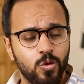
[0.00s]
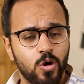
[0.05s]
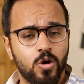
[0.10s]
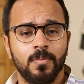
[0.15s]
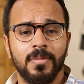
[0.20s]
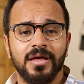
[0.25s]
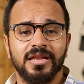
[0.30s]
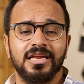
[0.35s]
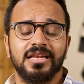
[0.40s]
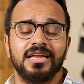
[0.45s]

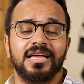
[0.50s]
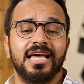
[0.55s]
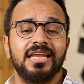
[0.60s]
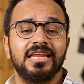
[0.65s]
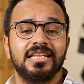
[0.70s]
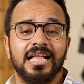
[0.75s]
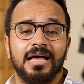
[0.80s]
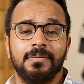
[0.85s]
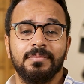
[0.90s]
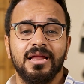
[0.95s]
ووكمان اللي
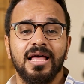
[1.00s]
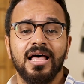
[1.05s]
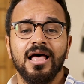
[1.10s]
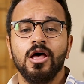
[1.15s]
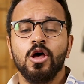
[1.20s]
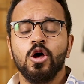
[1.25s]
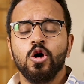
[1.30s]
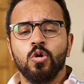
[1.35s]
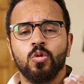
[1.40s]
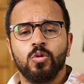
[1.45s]
كانت عاملاه
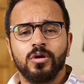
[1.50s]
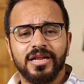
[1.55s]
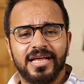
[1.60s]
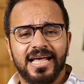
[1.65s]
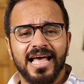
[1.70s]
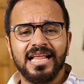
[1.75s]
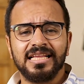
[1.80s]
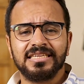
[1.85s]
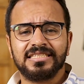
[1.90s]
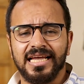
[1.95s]
واللي
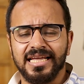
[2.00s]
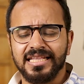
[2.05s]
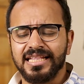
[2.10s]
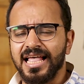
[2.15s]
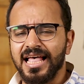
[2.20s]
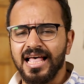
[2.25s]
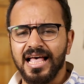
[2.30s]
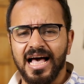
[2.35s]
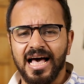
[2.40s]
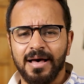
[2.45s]
كان
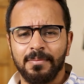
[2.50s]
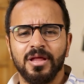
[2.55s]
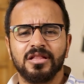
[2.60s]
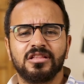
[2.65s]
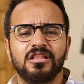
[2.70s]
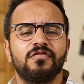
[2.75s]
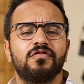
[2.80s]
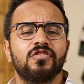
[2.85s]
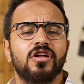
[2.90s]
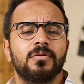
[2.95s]
ساعتها عمل
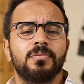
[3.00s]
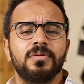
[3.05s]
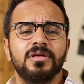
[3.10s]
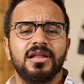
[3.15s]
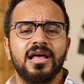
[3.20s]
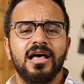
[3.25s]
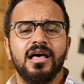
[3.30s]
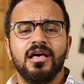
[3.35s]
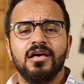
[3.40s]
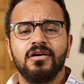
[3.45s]
طفره
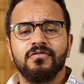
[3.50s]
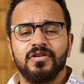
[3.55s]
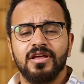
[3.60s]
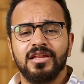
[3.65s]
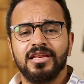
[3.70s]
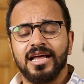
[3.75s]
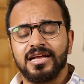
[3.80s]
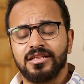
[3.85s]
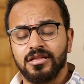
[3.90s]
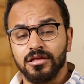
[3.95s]
كبيره في
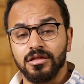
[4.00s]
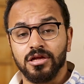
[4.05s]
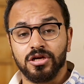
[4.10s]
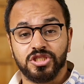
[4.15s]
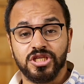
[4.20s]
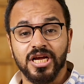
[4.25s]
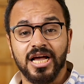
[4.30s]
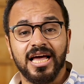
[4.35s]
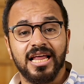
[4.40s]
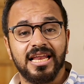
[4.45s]
انك تقدر
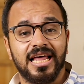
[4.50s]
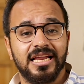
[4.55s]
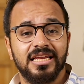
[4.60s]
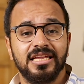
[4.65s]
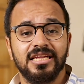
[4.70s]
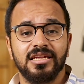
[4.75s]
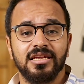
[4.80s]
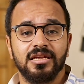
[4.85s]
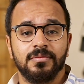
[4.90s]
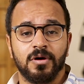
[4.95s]
تشغل
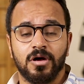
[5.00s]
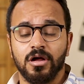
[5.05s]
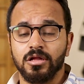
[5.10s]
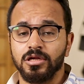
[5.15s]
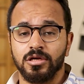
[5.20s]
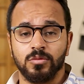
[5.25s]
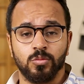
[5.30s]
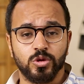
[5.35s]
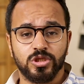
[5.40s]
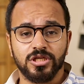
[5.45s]
عليه
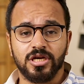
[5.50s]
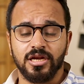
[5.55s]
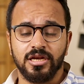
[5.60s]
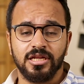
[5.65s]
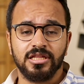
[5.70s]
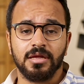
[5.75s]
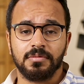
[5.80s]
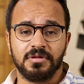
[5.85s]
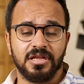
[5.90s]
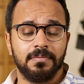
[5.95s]
مقاطع الموسيقى اللي
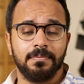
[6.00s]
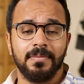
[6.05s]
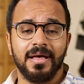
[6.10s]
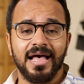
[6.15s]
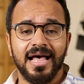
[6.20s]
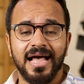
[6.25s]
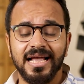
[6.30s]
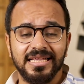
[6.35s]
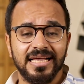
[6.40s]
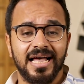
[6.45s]
انت
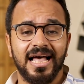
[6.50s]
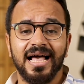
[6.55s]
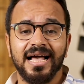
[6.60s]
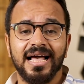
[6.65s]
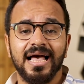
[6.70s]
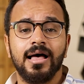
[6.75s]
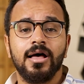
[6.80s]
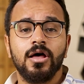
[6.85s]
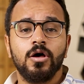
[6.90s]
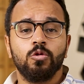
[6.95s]
بتحبها اي
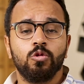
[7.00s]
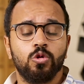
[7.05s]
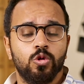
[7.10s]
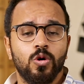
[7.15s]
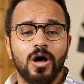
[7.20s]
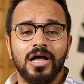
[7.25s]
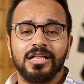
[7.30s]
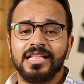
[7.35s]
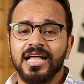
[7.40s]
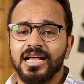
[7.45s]
حاجه
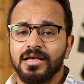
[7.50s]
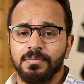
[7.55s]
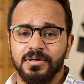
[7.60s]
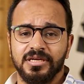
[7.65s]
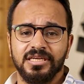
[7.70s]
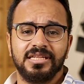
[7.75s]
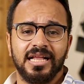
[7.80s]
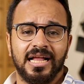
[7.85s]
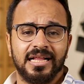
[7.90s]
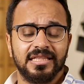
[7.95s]
ولوحدك
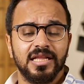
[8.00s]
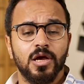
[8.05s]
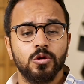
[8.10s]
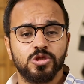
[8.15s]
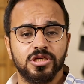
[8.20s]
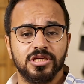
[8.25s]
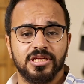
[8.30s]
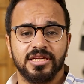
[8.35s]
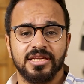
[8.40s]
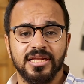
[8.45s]
بعيد عن
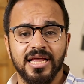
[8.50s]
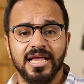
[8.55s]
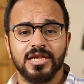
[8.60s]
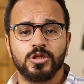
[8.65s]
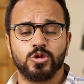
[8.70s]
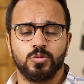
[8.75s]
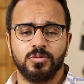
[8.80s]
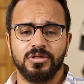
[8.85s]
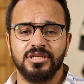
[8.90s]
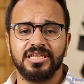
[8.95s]
دوشه
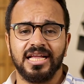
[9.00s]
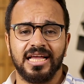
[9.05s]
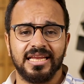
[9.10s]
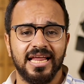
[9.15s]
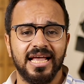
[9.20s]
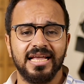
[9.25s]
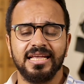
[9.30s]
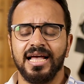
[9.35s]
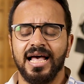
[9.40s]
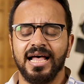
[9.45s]
الناس وبعيد عن
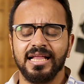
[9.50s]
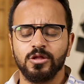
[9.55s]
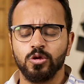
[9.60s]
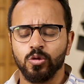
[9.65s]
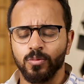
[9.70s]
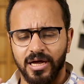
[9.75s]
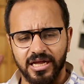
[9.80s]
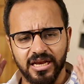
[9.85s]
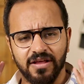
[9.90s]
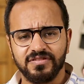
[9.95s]
اي حد
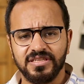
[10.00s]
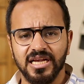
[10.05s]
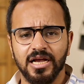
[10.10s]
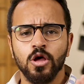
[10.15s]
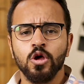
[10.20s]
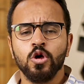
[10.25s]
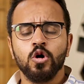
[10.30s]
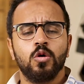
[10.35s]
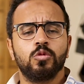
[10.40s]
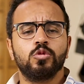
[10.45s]
ومع نفسك
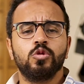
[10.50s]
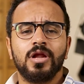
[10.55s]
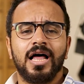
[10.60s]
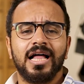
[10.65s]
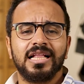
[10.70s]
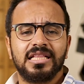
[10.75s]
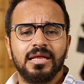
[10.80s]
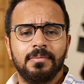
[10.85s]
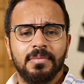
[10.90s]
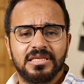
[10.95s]
وبدون
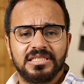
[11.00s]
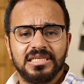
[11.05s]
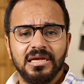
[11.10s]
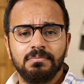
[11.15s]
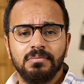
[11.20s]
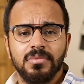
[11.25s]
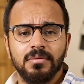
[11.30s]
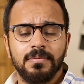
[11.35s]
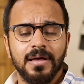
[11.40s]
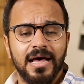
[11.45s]
حتى ما
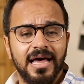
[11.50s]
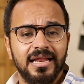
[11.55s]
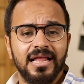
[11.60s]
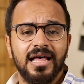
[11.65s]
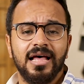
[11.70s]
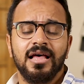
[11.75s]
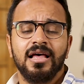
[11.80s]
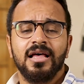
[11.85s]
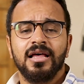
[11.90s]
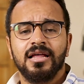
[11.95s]
تسبب قلق